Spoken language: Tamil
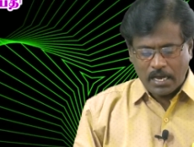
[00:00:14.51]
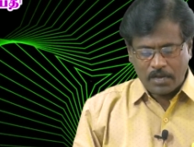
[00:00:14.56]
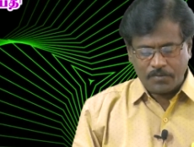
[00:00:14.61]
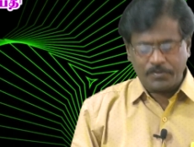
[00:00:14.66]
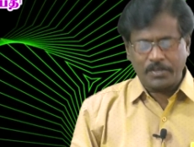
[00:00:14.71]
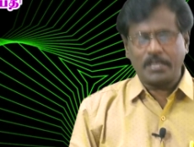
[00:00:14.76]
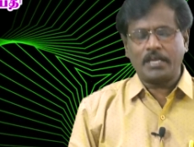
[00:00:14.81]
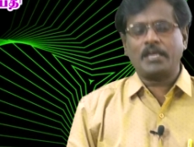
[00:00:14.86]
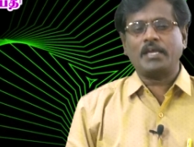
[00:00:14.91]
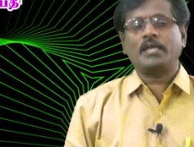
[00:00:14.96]

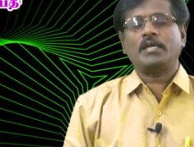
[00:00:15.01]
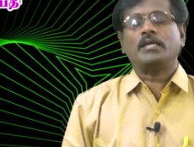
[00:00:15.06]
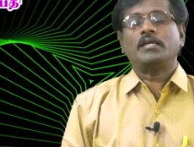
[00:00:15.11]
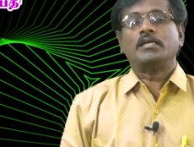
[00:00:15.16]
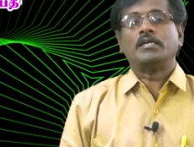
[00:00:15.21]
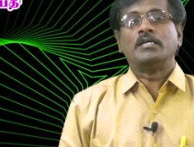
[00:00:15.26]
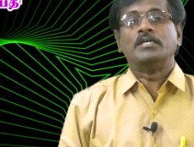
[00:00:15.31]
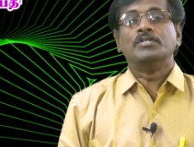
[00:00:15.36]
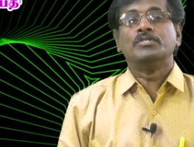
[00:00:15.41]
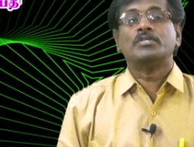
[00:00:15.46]
ஆவியே
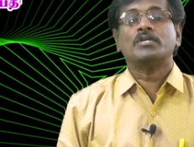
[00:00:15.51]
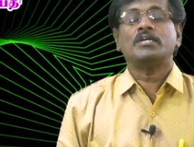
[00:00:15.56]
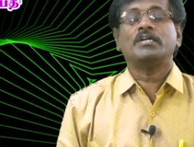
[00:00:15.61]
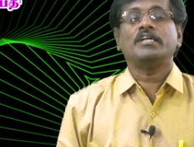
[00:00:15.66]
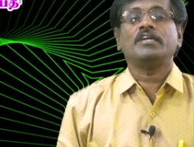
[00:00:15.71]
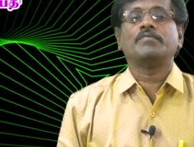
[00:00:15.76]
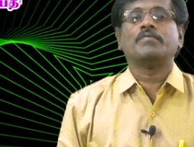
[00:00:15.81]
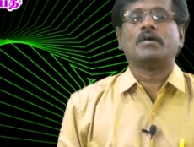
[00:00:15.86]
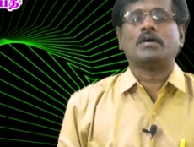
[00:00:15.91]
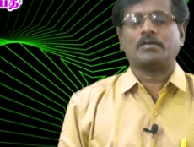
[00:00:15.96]

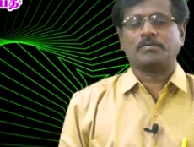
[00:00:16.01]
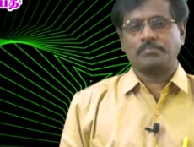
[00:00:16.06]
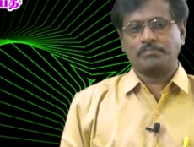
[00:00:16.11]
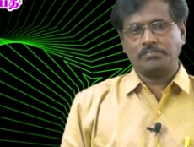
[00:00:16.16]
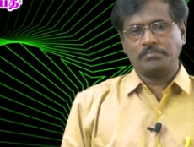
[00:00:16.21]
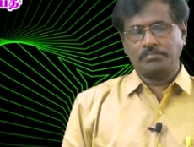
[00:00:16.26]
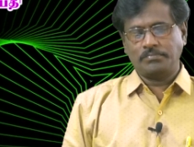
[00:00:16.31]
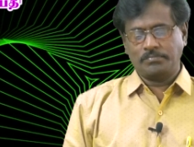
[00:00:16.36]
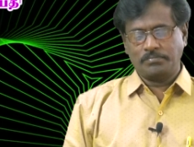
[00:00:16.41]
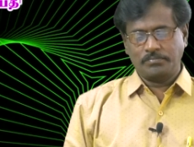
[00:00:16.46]
எழுந்திரளி வாரம்
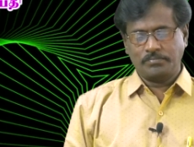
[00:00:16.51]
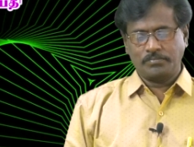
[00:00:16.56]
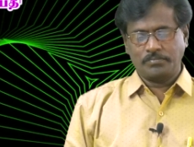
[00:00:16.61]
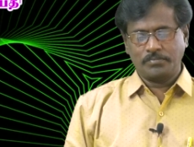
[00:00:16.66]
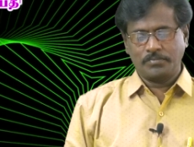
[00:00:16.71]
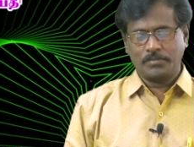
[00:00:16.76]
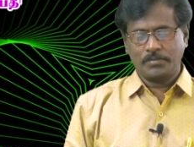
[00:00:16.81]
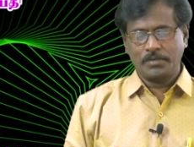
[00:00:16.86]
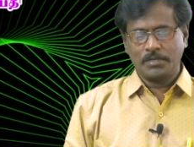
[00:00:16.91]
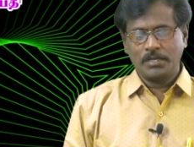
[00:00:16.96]

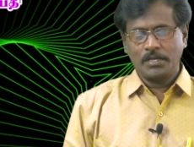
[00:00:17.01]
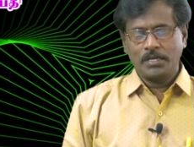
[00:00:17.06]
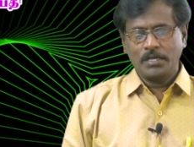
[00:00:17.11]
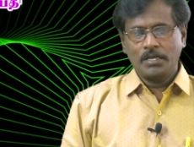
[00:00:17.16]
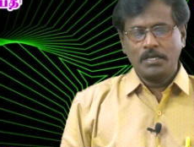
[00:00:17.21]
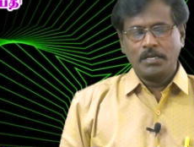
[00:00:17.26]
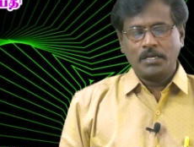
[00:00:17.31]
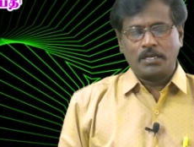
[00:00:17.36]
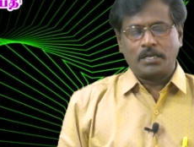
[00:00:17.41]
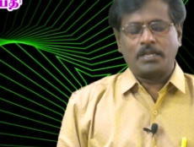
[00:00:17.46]

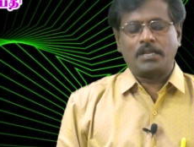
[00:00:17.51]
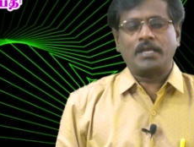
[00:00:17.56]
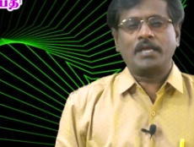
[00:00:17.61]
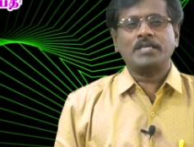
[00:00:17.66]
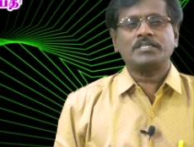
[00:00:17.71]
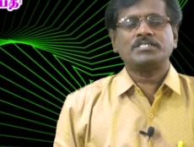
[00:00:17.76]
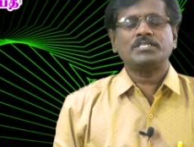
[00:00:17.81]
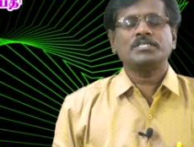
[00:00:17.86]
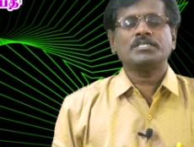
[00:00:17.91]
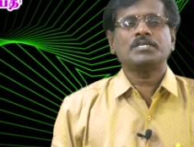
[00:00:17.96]
இது
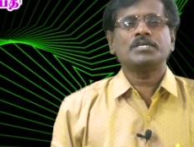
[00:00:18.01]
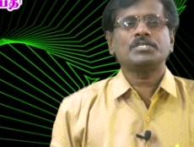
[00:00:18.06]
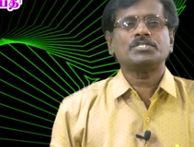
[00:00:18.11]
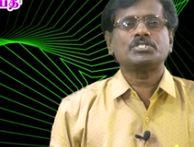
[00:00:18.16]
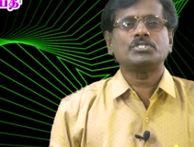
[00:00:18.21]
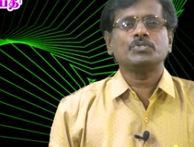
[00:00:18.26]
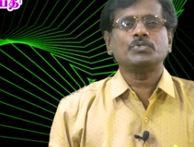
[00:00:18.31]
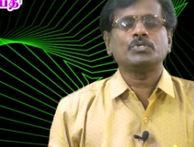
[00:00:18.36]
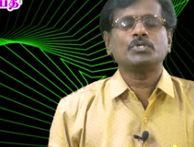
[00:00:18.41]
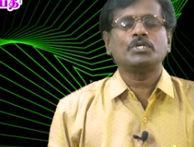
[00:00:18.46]
இயேசு
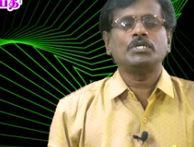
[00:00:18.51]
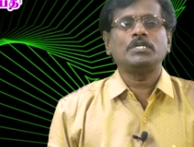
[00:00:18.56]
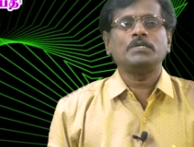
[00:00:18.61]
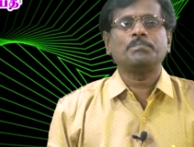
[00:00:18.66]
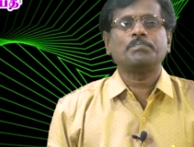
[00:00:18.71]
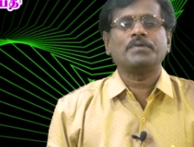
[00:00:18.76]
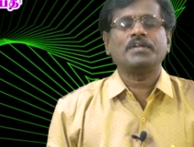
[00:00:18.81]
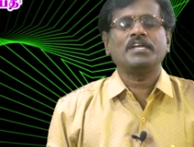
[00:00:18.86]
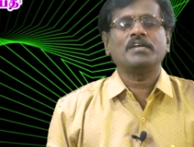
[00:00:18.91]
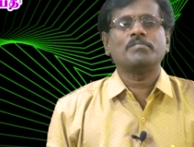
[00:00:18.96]
கிறிஸ்துவுக்குள்
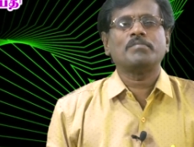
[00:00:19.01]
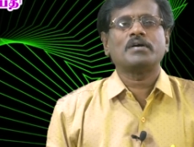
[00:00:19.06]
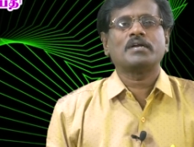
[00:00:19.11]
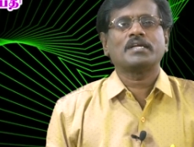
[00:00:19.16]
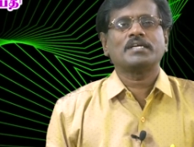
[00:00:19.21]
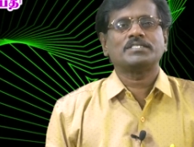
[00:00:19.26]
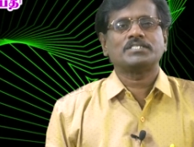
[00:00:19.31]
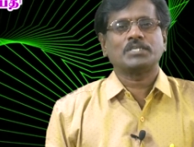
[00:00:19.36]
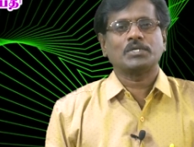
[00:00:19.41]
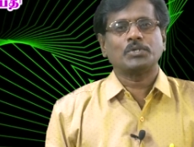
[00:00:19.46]

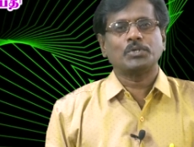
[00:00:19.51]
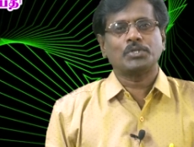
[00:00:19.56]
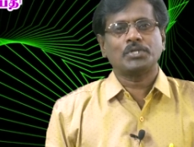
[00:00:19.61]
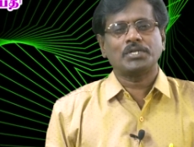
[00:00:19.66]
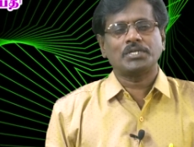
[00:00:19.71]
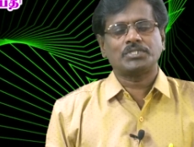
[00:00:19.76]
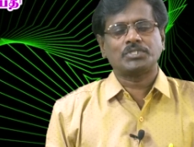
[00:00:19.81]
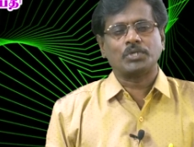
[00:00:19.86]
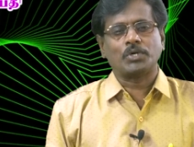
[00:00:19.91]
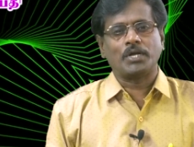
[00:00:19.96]
பிரியமான
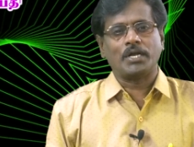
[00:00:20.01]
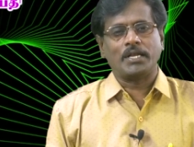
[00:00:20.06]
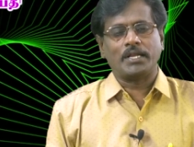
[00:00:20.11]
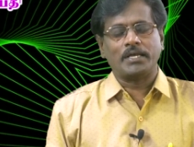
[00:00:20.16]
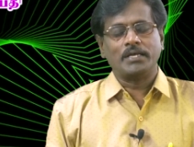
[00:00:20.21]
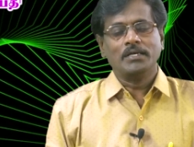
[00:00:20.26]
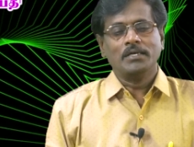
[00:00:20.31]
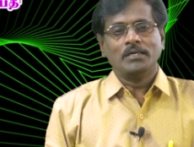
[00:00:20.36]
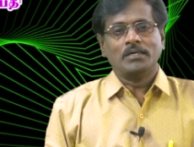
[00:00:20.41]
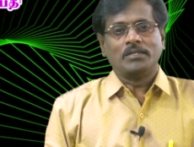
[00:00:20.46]
சகோதர
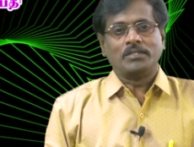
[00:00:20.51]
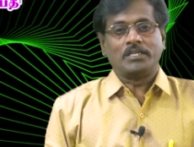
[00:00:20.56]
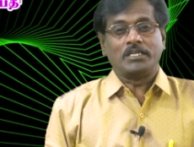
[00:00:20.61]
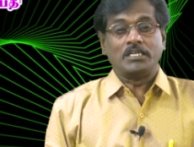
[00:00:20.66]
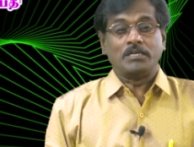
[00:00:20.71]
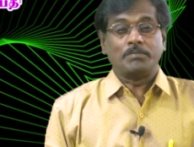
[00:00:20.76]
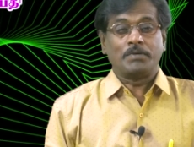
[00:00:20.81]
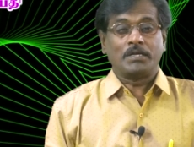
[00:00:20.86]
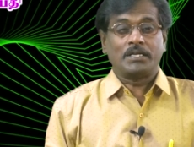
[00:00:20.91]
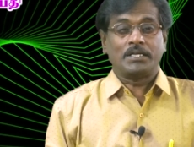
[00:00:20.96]
சகோதரிலே இந்த
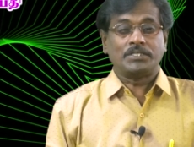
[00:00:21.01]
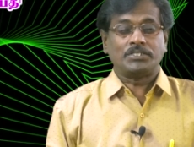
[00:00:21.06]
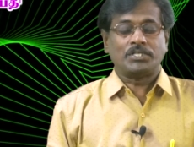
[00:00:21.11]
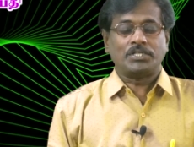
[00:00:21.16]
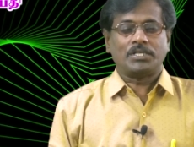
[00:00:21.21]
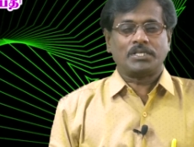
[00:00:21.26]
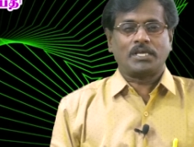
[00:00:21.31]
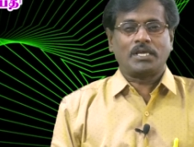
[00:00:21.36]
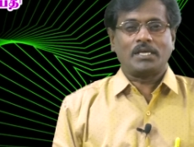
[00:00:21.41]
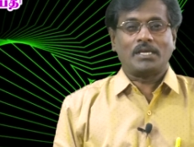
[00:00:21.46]
நிமிட
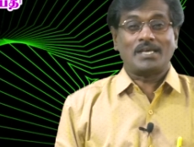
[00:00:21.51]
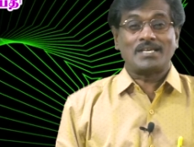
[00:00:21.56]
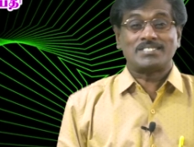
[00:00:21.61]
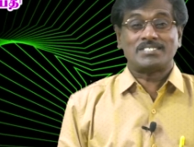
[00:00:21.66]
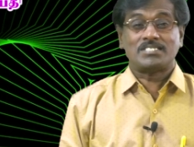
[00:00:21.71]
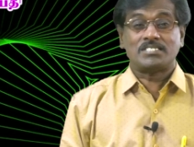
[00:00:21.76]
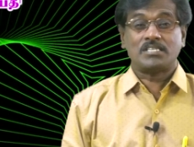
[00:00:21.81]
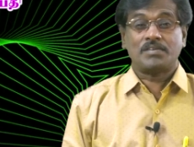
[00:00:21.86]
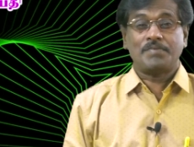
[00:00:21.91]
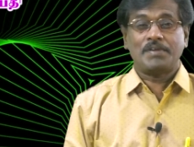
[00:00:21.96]
நெற்றிக்கு
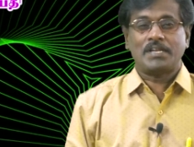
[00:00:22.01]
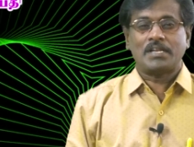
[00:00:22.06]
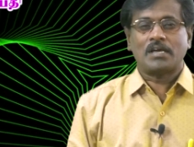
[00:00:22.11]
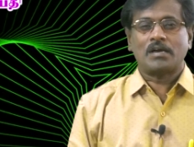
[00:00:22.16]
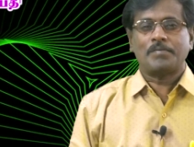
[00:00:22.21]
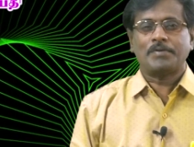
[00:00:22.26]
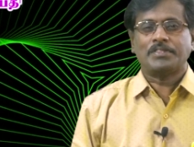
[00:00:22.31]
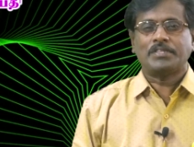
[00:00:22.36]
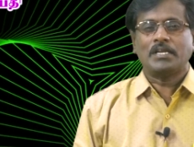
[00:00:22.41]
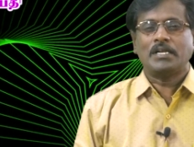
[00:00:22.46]
இயேசுவின்
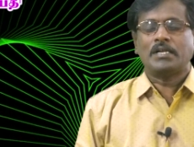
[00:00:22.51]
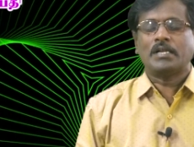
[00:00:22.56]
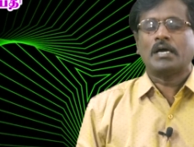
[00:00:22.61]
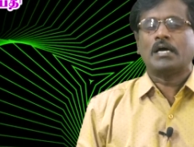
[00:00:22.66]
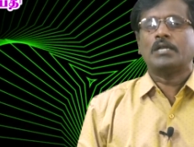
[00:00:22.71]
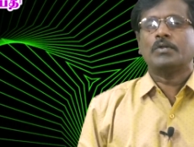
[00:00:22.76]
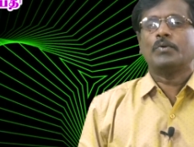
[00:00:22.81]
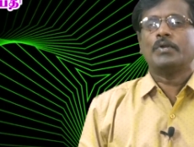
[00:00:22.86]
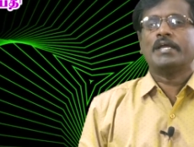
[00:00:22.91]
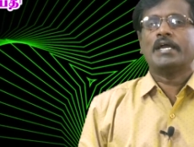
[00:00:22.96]
நாமத்தில்
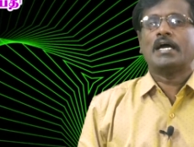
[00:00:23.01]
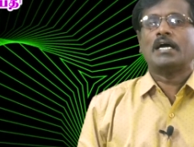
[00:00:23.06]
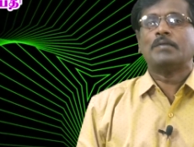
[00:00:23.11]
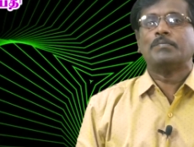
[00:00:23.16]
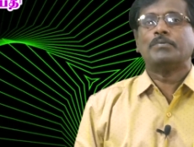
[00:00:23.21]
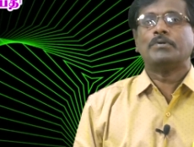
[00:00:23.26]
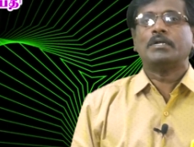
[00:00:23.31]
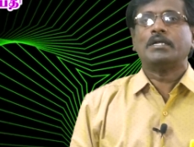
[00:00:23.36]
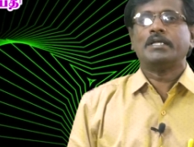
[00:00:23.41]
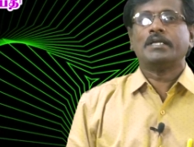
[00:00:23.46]
நான் உங்களை
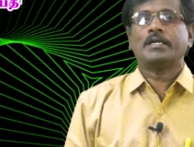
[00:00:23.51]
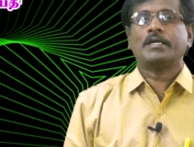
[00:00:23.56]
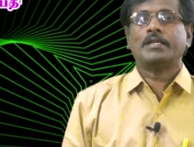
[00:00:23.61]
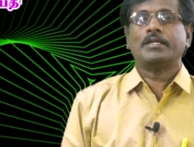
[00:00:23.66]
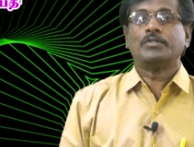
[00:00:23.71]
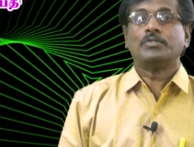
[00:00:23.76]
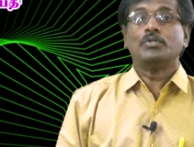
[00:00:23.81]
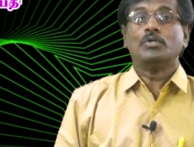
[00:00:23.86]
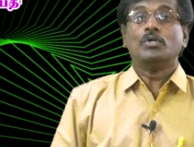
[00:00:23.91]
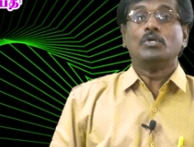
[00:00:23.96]
அன்பு
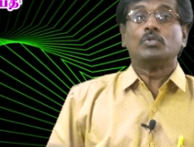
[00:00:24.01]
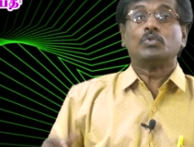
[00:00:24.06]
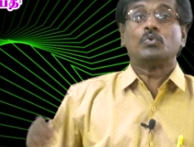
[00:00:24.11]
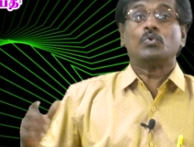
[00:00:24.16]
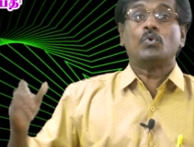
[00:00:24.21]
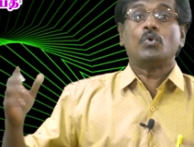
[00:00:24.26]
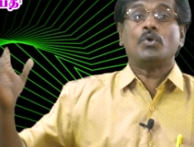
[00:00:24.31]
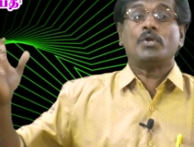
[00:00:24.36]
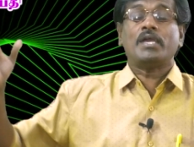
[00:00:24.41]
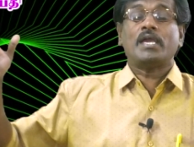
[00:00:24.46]
அழைக்கிறேன்
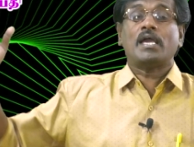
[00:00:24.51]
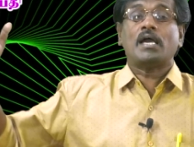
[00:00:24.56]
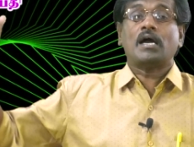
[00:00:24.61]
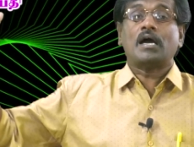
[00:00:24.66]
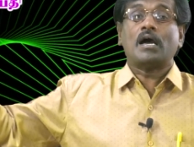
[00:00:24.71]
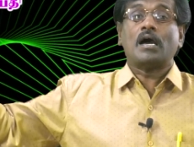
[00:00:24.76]
தூய